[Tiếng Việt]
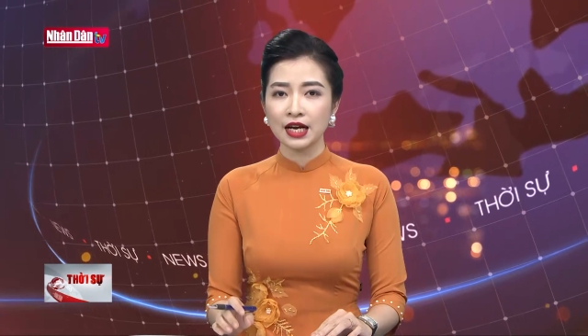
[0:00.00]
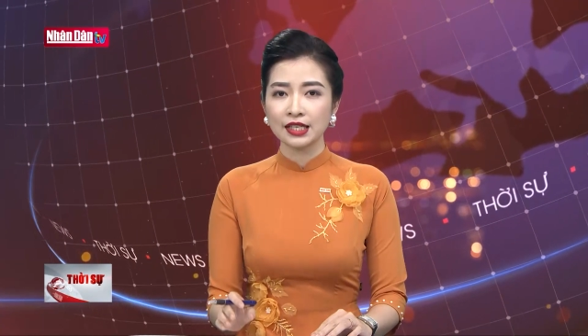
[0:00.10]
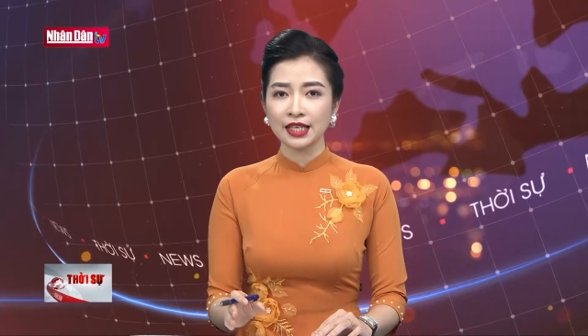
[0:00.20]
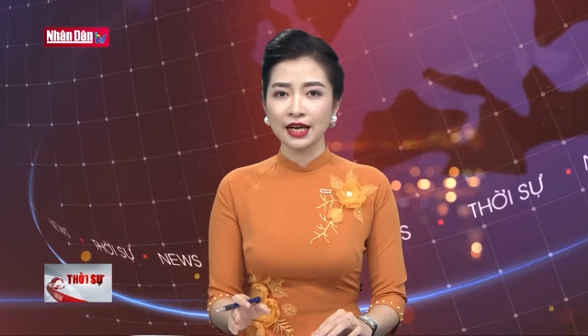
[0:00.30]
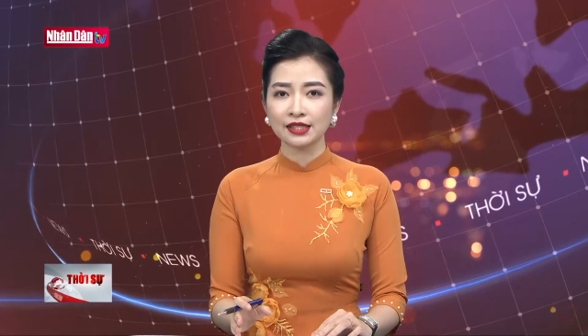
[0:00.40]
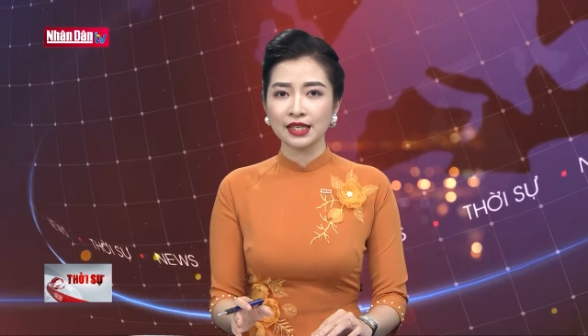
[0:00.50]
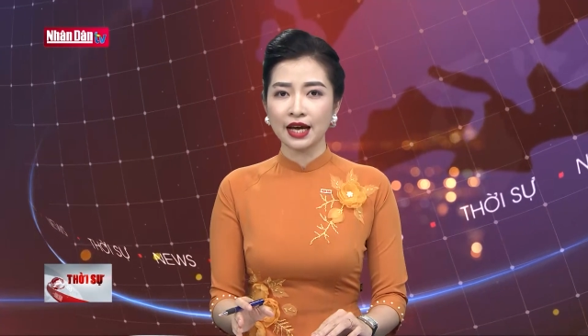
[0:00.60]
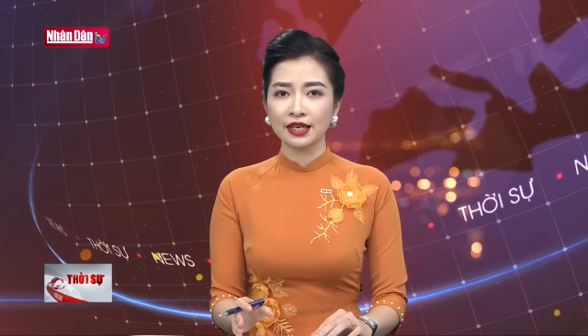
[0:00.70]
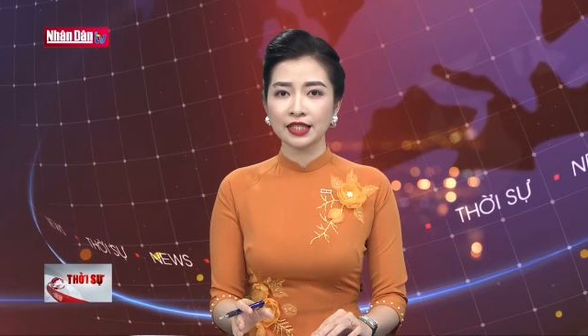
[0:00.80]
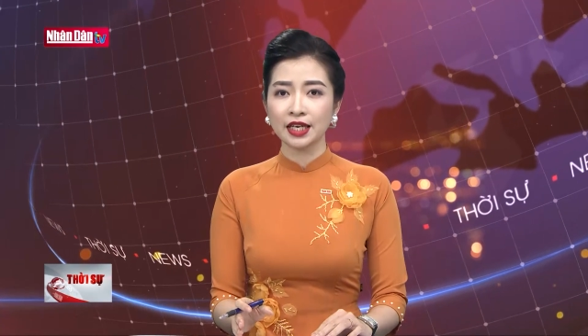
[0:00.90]
trải
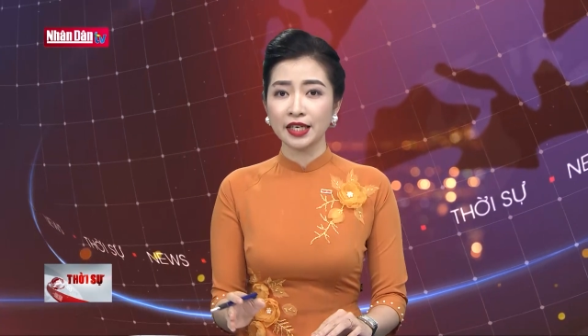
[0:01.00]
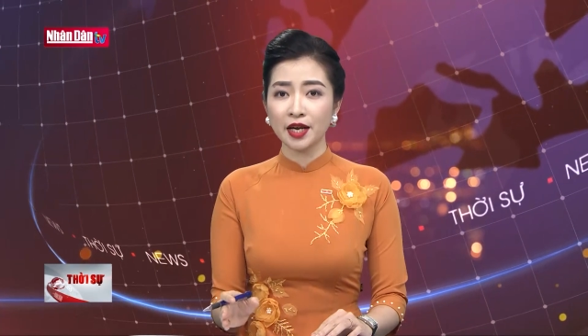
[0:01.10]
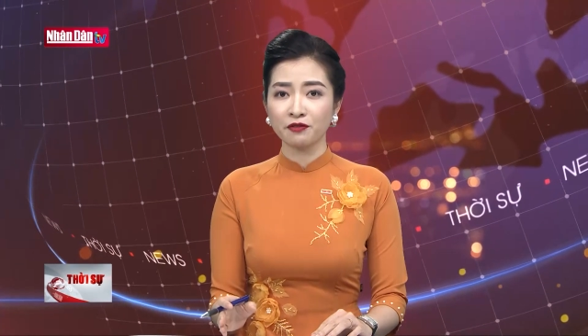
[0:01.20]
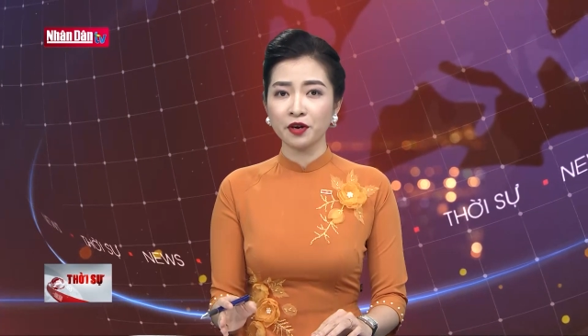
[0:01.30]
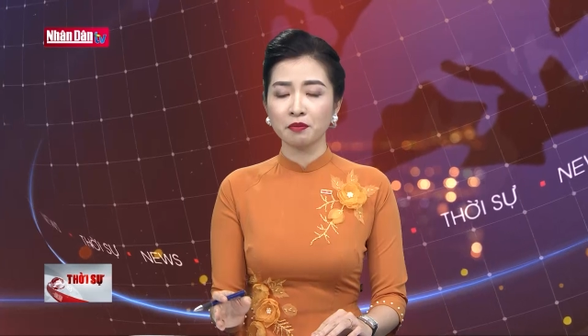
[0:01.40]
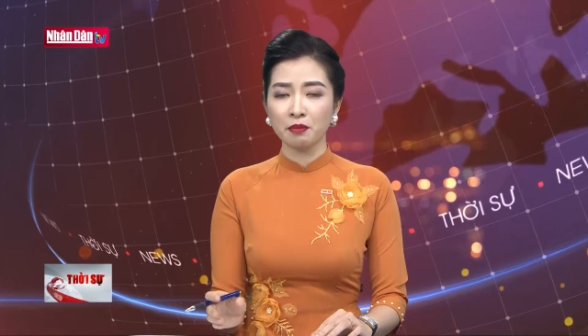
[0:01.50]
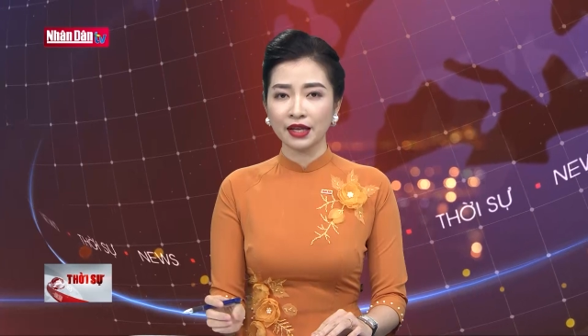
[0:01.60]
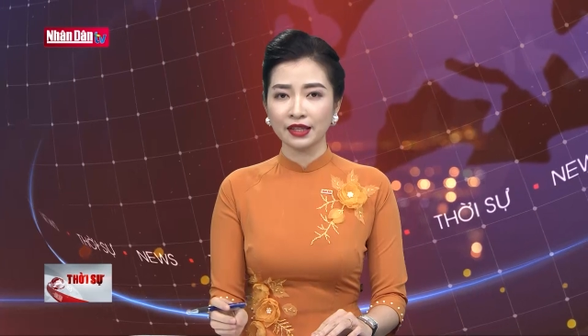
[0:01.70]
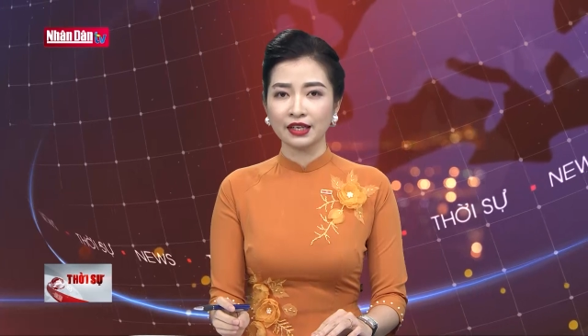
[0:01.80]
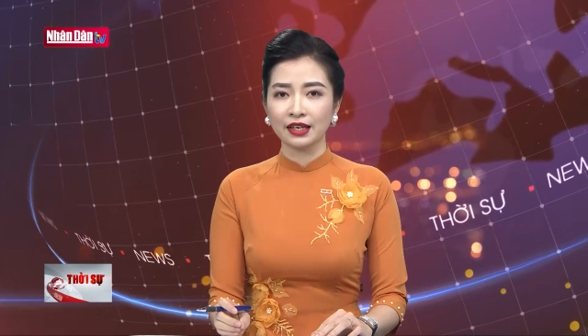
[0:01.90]
dài trên địa phận 3
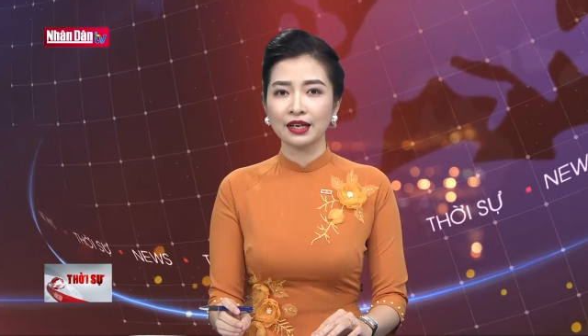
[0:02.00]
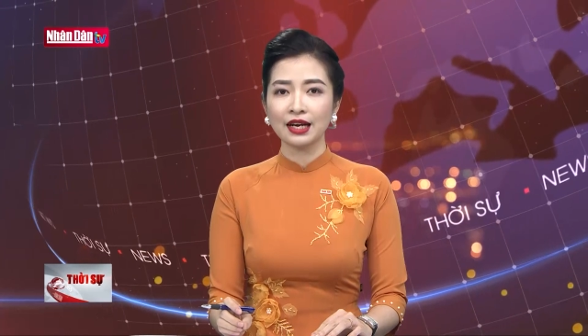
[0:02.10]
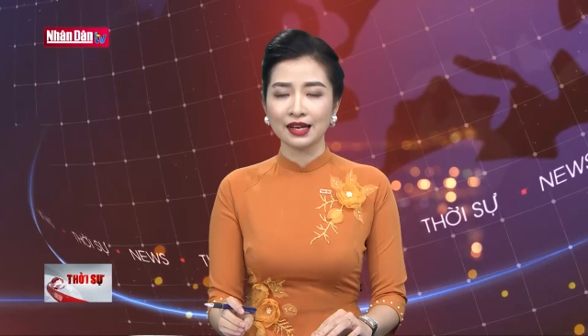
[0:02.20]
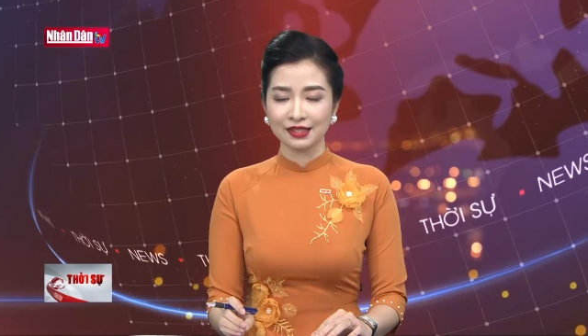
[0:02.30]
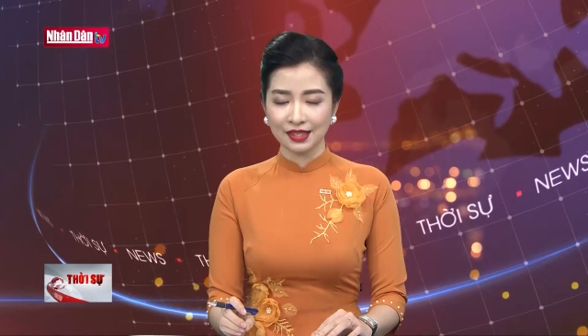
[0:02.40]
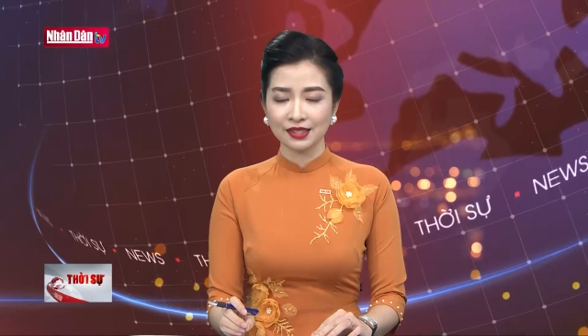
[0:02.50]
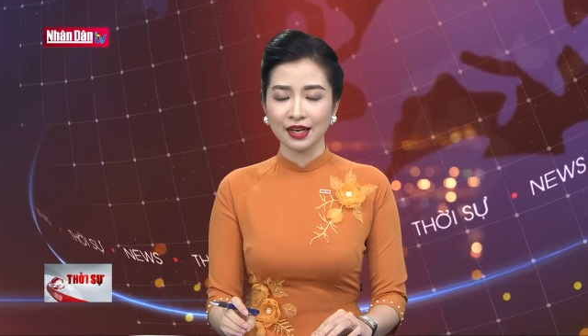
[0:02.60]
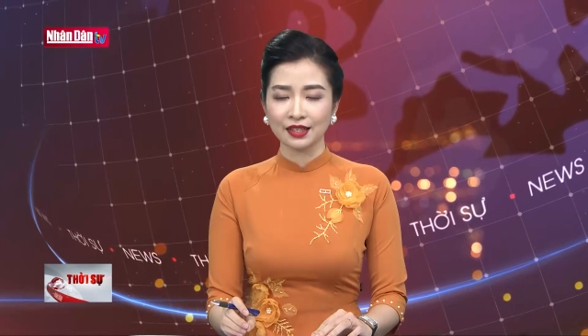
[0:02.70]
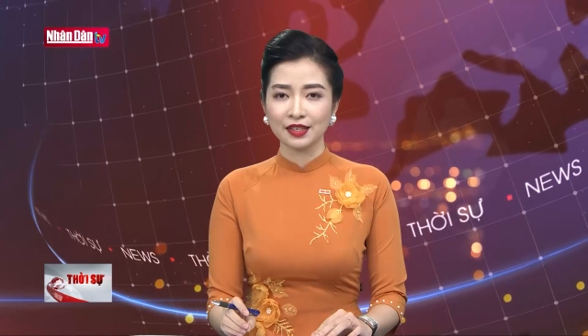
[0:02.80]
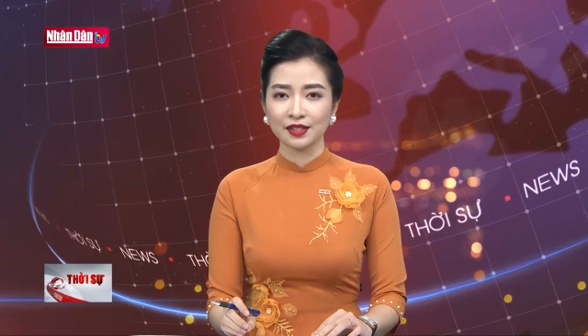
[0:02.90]
tỉnh là di sản
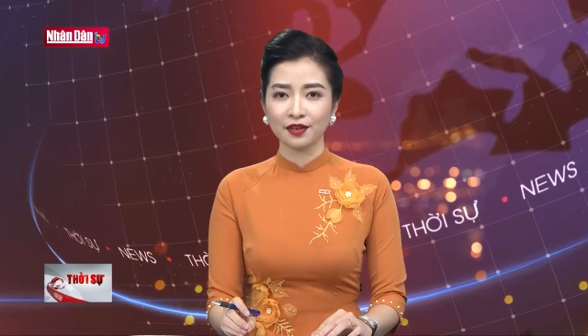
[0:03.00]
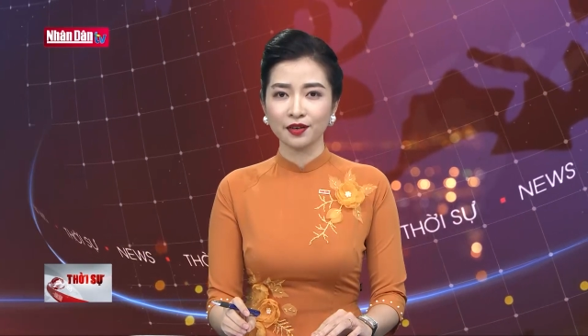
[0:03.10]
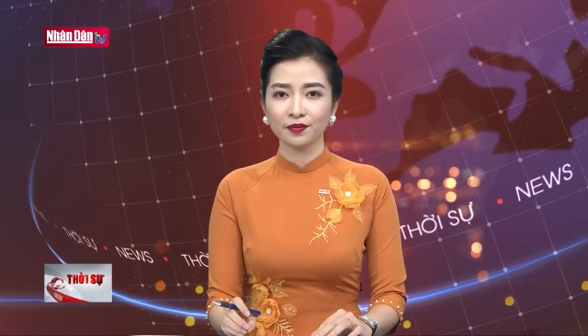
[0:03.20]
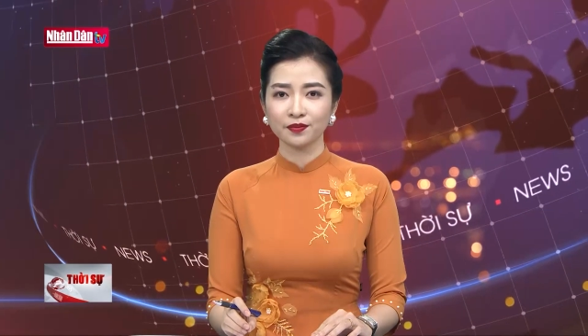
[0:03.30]
thế giới.